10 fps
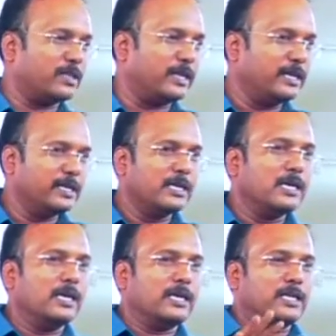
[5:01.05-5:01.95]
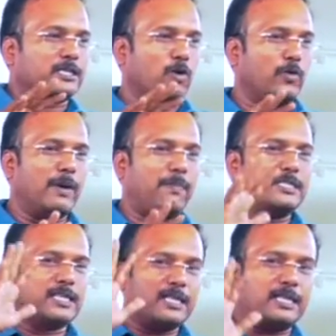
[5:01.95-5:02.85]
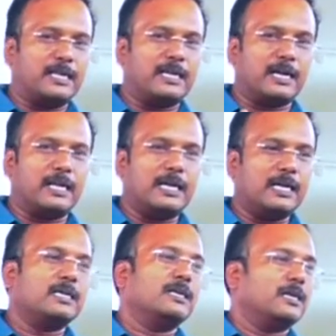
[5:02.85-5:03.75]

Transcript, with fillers: மாதிரி இருக்கக்கூடிய பஞ்சாயத்து நிலங்களில்